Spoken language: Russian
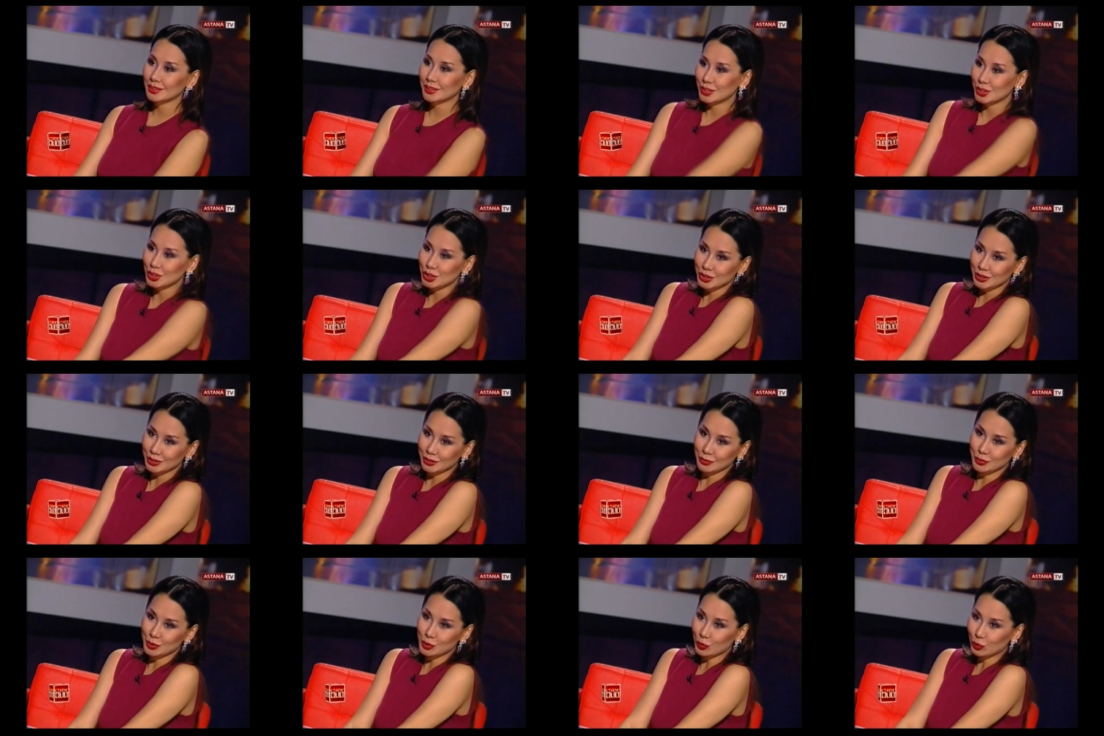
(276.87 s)
ты
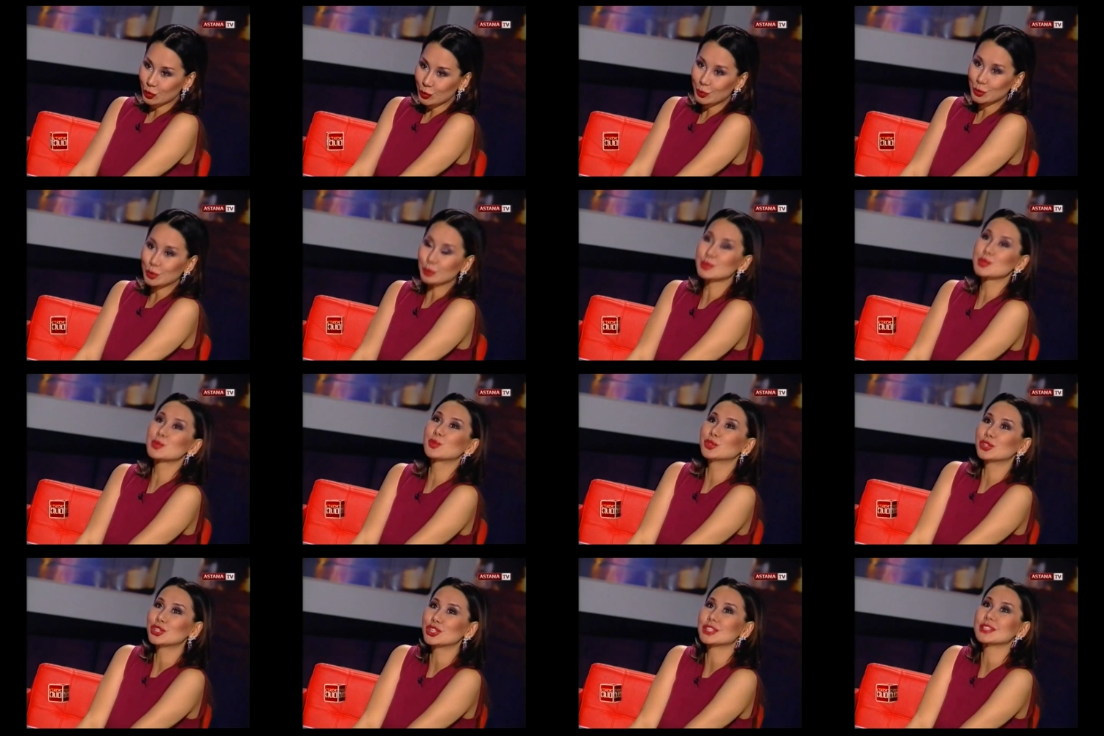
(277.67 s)
же все равно потом
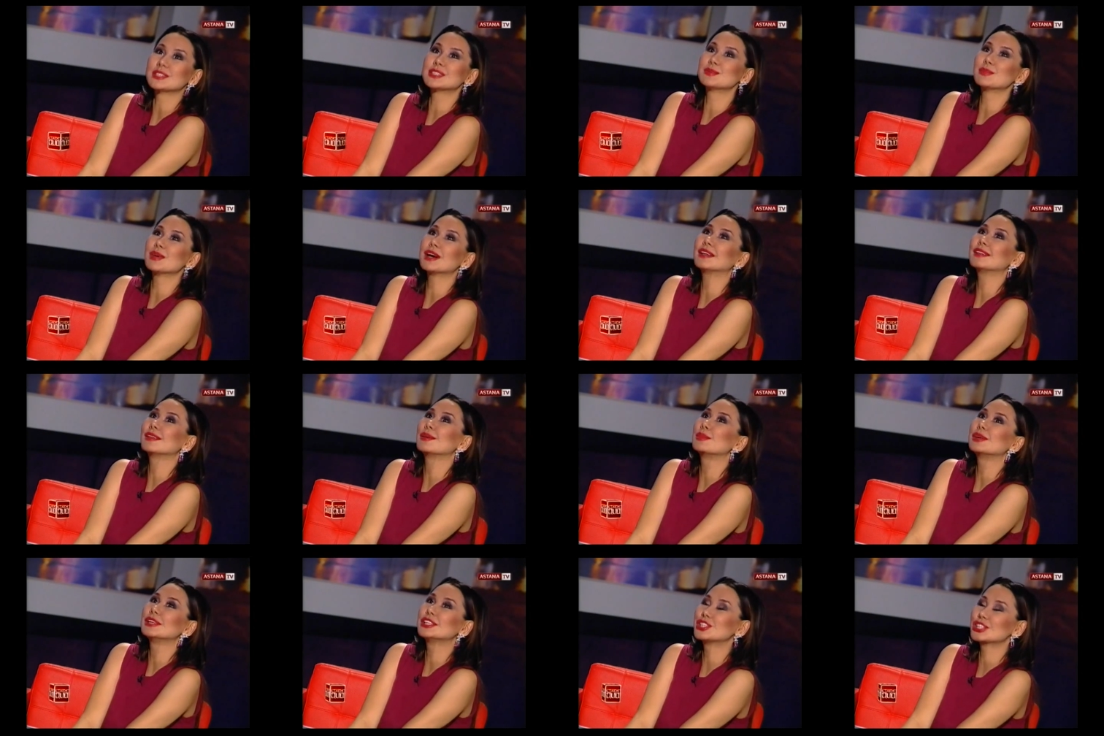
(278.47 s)
смотришь на себя на
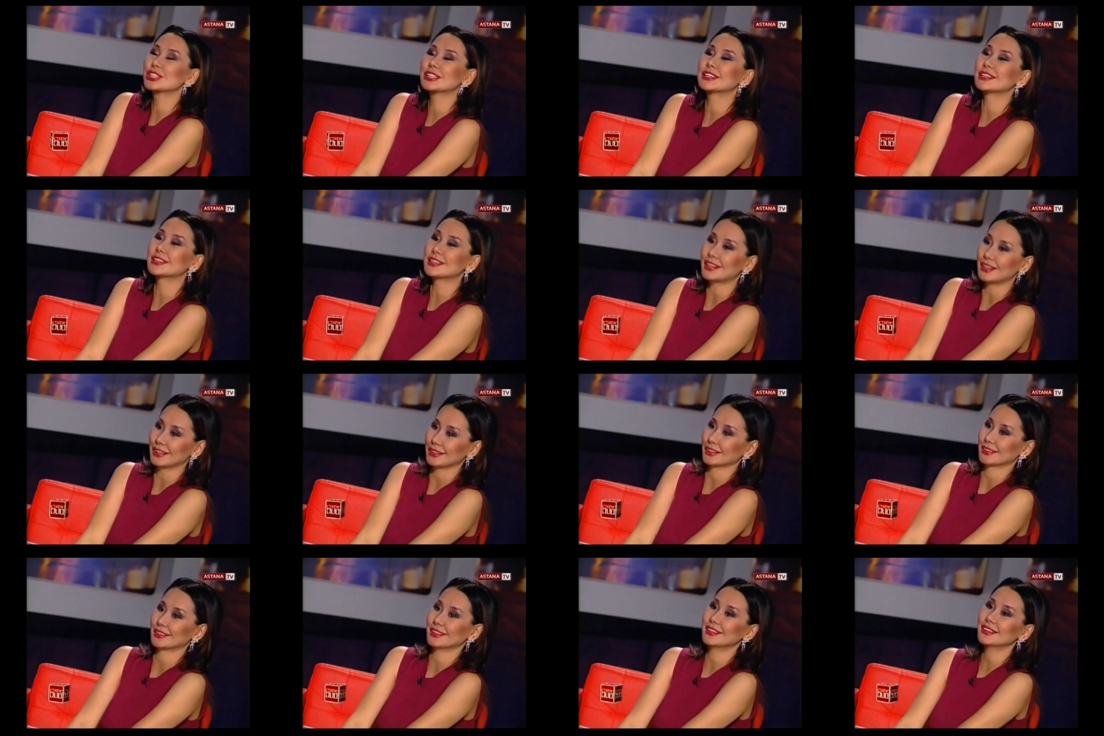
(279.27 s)
больших
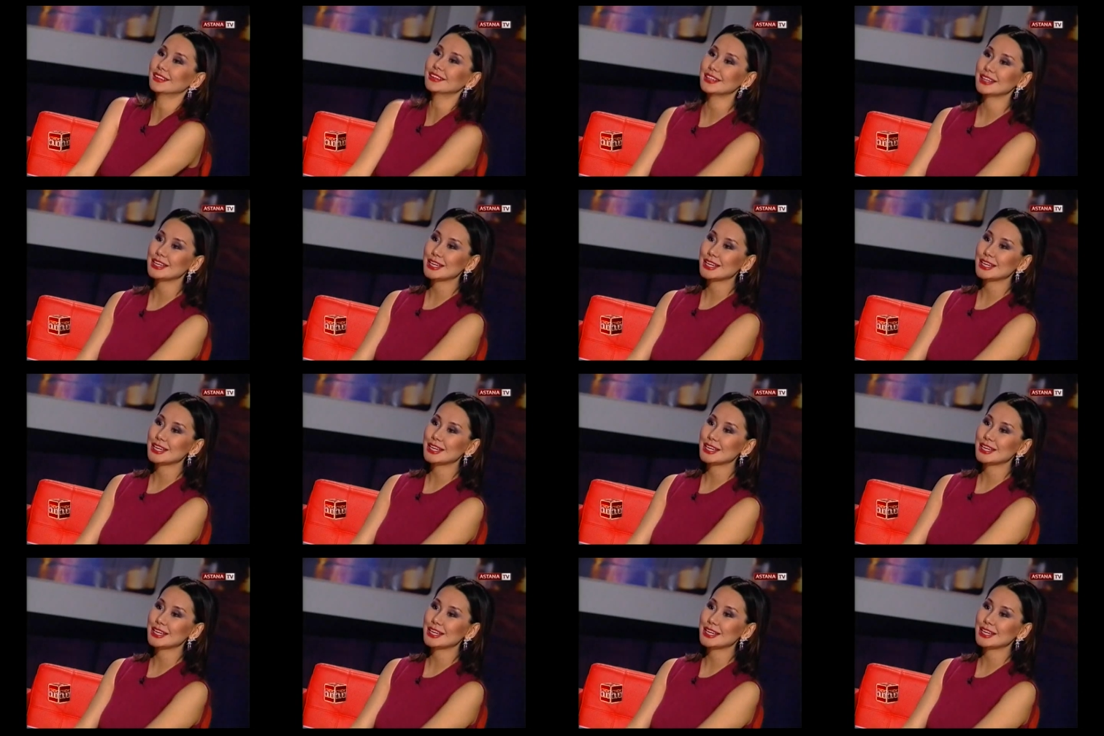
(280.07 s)
экранах, да?